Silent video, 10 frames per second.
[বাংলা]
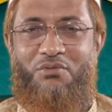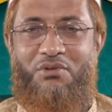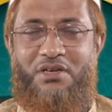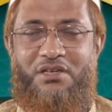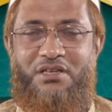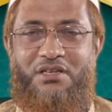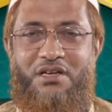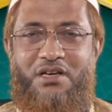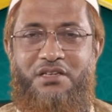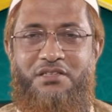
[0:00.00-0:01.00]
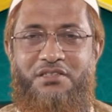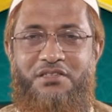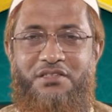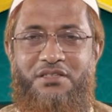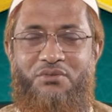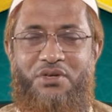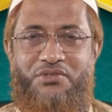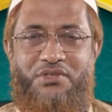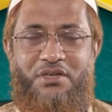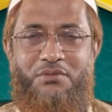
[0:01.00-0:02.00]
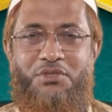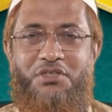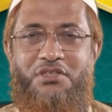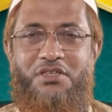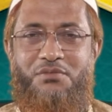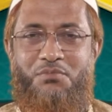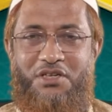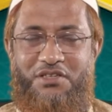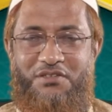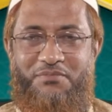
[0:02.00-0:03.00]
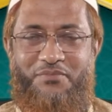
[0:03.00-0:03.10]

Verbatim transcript: ওয়ালা আলিহি ও আসাবিহি আজমাইন